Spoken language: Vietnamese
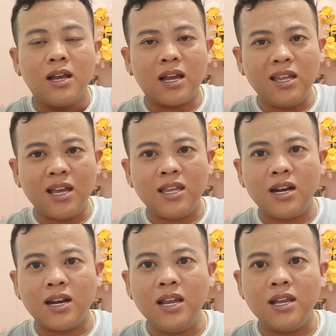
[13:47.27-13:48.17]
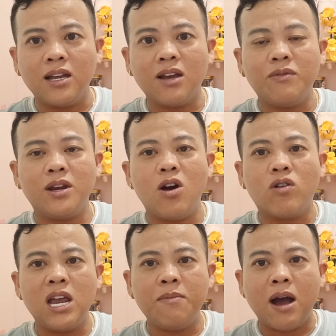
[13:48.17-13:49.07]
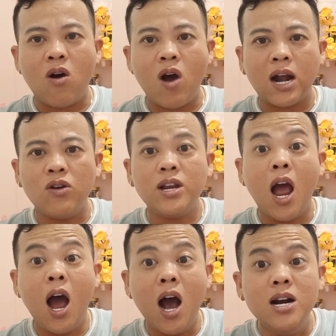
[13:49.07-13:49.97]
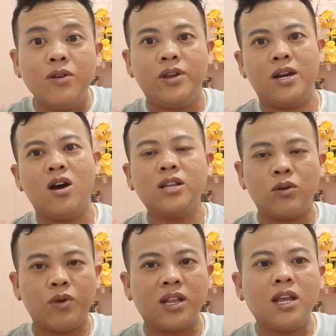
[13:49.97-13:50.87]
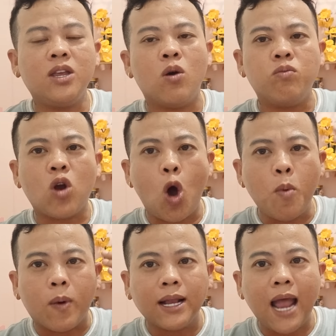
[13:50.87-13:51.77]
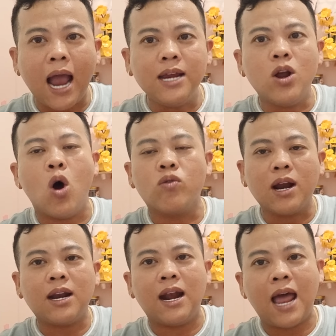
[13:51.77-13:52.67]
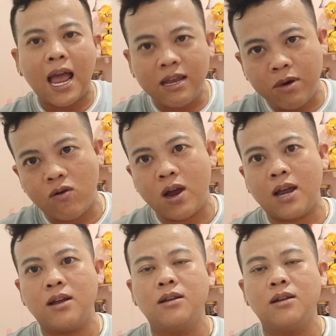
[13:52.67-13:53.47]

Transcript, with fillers: cả nhà nhìn thấy những cái video khi bà Hoa nói hớ điều gì đó thì Nguyễn Tiến Dũng có một cái thái độ rất là lạ với bà Hoa